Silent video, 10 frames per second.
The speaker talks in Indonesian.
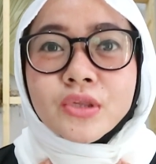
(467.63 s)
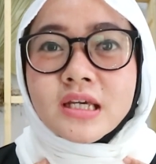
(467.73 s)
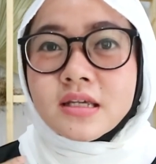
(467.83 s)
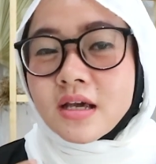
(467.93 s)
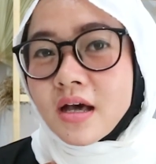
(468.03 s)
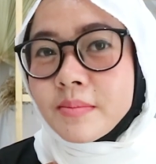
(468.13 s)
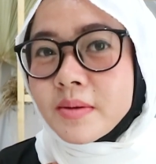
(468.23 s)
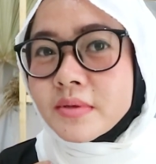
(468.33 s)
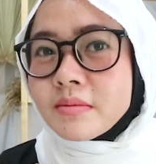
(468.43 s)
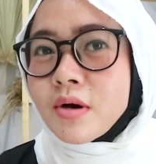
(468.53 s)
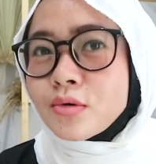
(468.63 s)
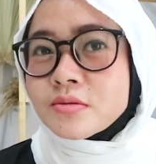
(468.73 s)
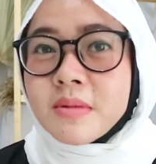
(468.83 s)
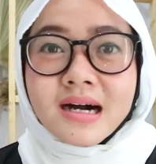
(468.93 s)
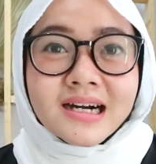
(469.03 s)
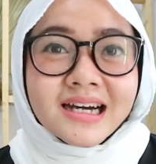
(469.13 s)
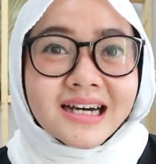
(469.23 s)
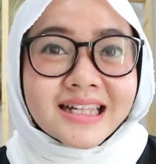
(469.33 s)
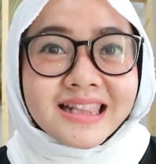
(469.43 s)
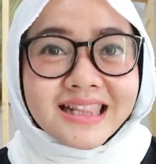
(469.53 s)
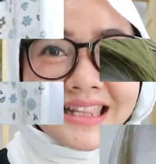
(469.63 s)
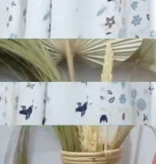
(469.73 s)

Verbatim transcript: putihnya bener-bener bagus banget